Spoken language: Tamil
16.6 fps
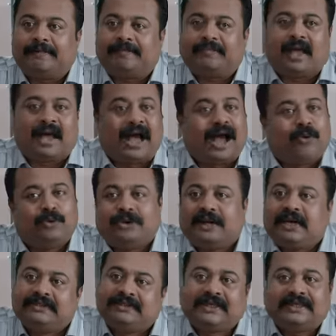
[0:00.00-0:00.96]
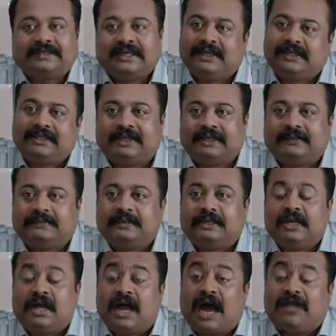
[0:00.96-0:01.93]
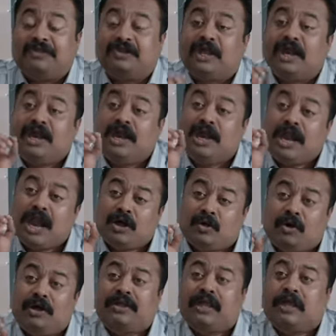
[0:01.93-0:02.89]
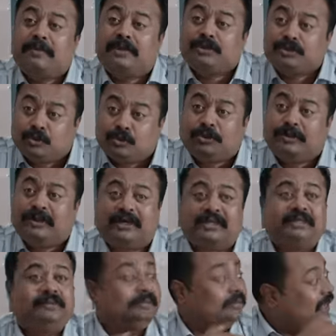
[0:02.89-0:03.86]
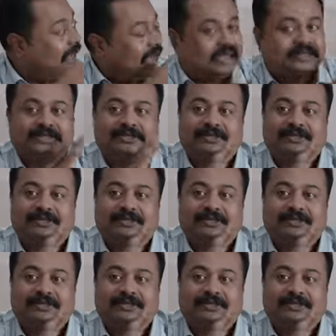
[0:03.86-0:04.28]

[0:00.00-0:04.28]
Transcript: பொண்ணு தான் அந்த கன்சிடரேஷன் கிடைக்குது அவளுடைய எல்லா குறும்புக்கும் சப்போர்ட் பண்ணுறது அந்த